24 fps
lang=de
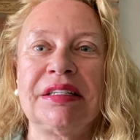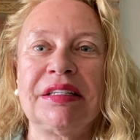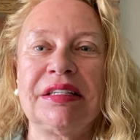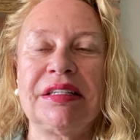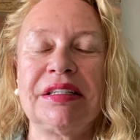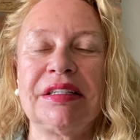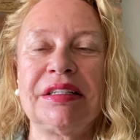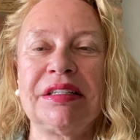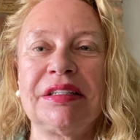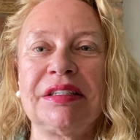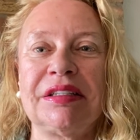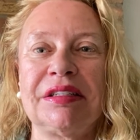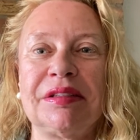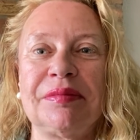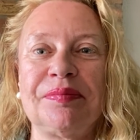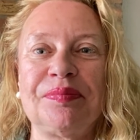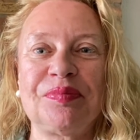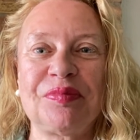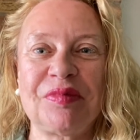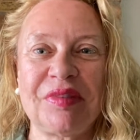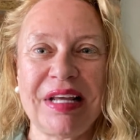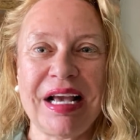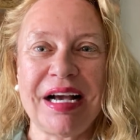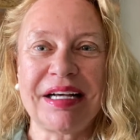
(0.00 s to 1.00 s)

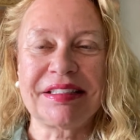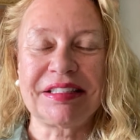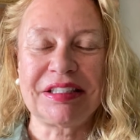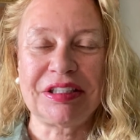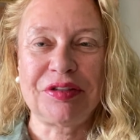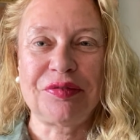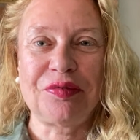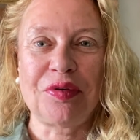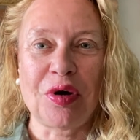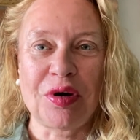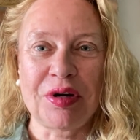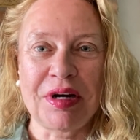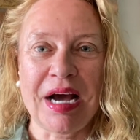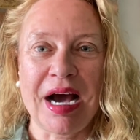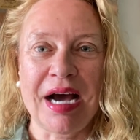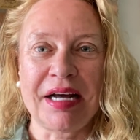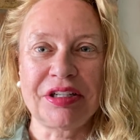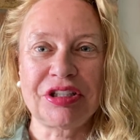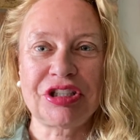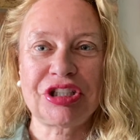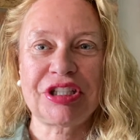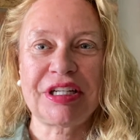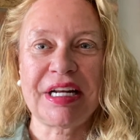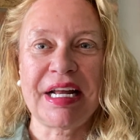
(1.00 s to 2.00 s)
ähm, ja, sich vorne
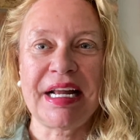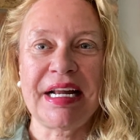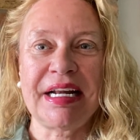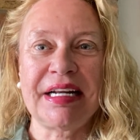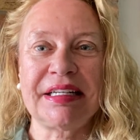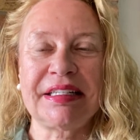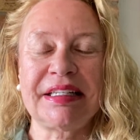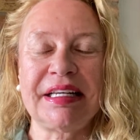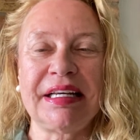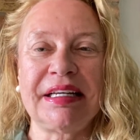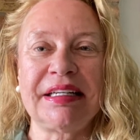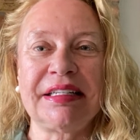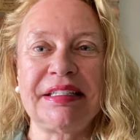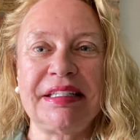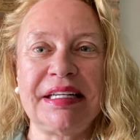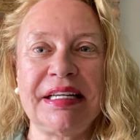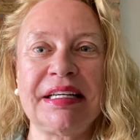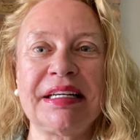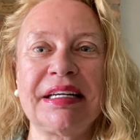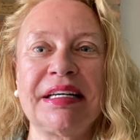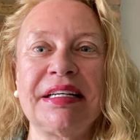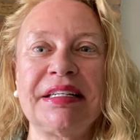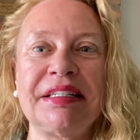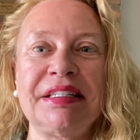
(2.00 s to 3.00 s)
anstellen gegen
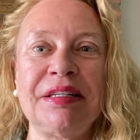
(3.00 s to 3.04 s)
Dinge,